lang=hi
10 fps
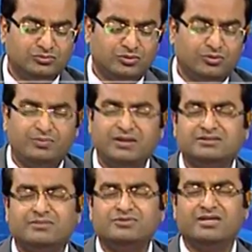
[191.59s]
जो फल
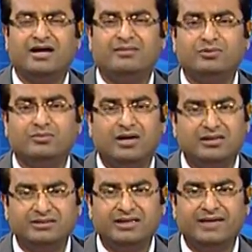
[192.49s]
सब्ज़ियाँ हम लोग
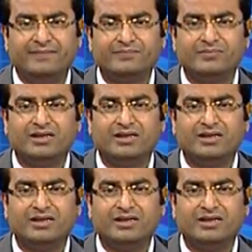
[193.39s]
खाते हैं